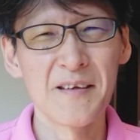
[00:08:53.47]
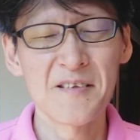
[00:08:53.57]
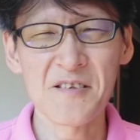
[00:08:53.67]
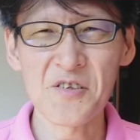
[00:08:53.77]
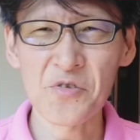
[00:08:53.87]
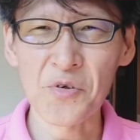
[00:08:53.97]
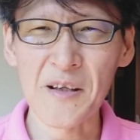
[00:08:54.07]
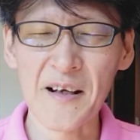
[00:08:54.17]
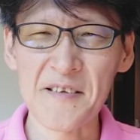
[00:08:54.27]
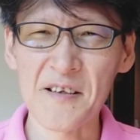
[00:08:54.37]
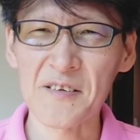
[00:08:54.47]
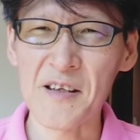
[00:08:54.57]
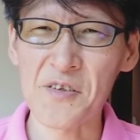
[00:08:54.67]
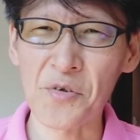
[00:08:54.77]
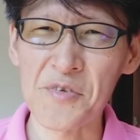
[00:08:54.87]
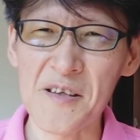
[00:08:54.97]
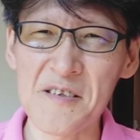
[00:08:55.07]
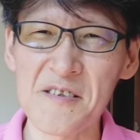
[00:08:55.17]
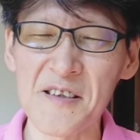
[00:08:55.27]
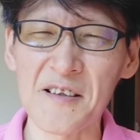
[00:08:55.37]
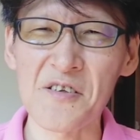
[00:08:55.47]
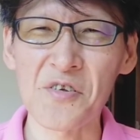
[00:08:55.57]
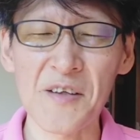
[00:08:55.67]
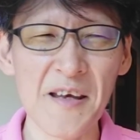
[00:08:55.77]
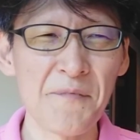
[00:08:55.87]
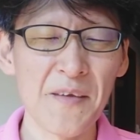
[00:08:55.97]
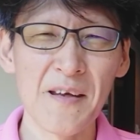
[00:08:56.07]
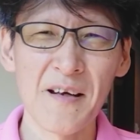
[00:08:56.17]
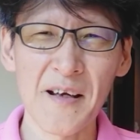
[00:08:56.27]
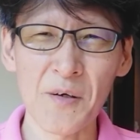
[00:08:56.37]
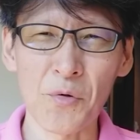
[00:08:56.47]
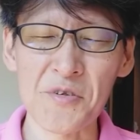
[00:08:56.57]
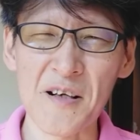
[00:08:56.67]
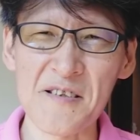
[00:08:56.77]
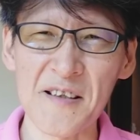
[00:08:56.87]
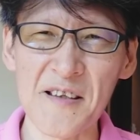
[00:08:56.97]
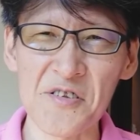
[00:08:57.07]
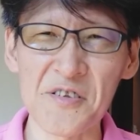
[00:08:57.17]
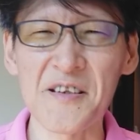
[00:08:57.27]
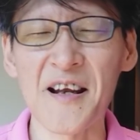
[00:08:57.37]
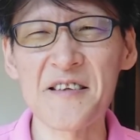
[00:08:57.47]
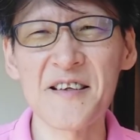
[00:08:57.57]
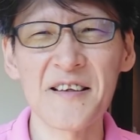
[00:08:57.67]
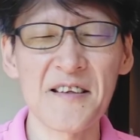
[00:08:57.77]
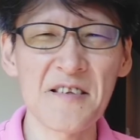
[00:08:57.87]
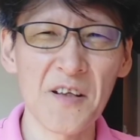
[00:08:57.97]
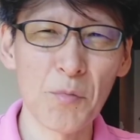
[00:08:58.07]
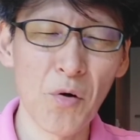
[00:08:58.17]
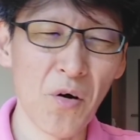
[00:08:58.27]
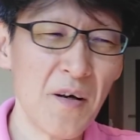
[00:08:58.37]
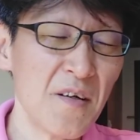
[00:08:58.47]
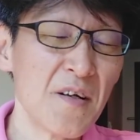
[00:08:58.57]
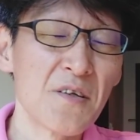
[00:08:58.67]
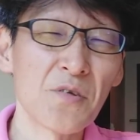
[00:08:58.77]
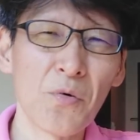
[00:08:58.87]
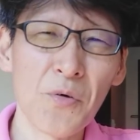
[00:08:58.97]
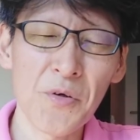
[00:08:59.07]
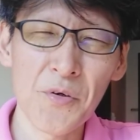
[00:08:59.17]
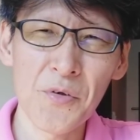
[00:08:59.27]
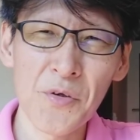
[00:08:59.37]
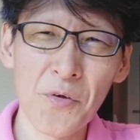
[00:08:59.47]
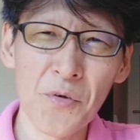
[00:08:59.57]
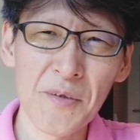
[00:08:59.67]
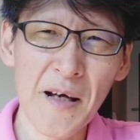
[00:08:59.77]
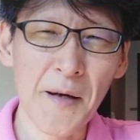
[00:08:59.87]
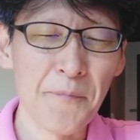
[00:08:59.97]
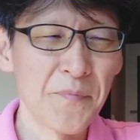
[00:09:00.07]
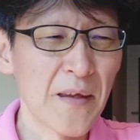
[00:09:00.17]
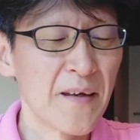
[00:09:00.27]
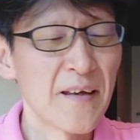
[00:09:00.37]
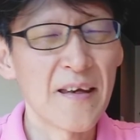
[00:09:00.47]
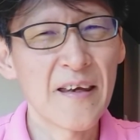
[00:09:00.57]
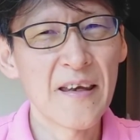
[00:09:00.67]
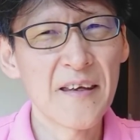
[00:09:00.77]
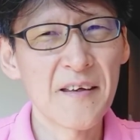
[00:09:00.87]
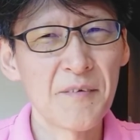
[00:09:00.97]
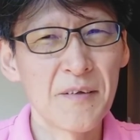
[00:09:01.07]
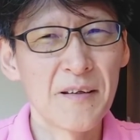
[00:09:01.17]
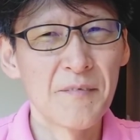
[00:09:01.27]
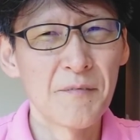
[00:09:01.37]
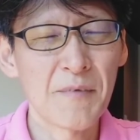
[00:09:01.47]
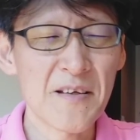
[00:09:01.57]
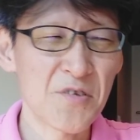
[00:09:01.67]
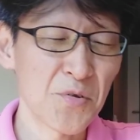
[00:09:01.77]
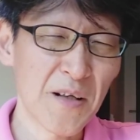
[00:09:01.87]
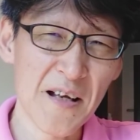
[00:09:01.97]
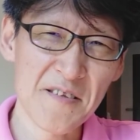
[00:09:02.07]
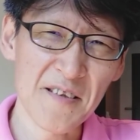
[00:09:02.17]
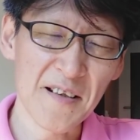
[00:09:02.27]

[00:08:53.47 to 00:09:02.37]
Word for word: 身長なんかじゃなくて、女性自身なんですよね。はい、おさらさんですって話なんですけども、そういうような、えー、まあ、週刊誌